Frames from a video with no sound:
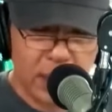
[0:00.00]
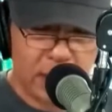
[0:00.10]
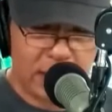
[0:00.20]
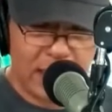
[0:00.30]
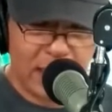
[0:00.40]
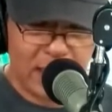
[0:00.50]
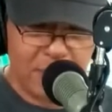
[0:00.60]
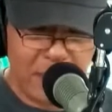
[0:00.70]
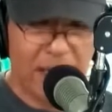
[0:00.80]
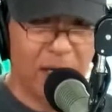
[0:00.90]
na
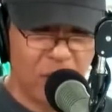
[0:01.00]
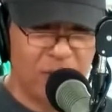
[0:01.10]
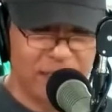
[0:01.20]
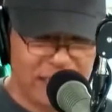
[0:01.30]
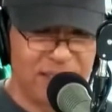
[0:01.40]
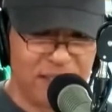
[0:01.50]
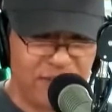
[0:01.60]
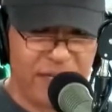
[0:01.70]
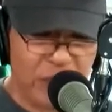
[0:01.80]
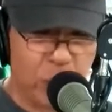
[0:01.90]
magkaroon ng
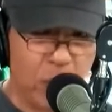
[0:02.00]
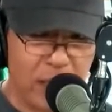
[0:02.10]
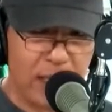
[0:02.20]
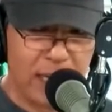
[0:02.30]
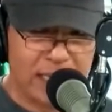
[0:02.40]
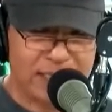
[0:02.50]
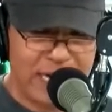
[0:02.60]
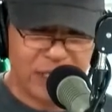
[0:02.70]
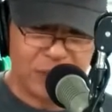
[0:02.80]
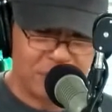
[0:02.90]
individual
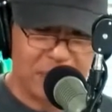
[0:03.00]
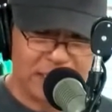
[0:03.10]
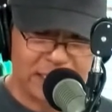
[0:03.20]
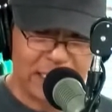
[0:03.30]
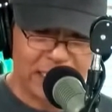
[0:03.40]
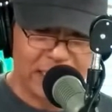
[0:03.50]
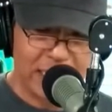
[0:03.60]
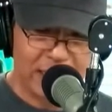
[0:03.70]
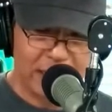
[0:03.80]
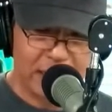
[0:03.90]
assessment
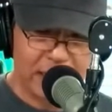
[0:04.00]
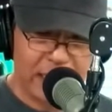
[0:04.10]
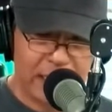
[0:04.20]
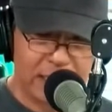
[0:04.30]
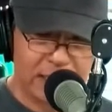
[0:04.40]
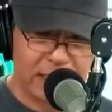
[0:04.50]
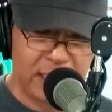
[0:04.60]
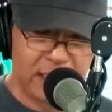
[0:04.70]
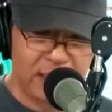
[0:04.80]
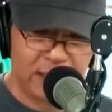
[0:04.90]
talaga and
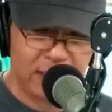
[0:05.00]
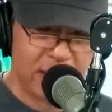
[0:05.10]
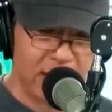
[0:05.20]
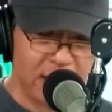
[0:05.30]
then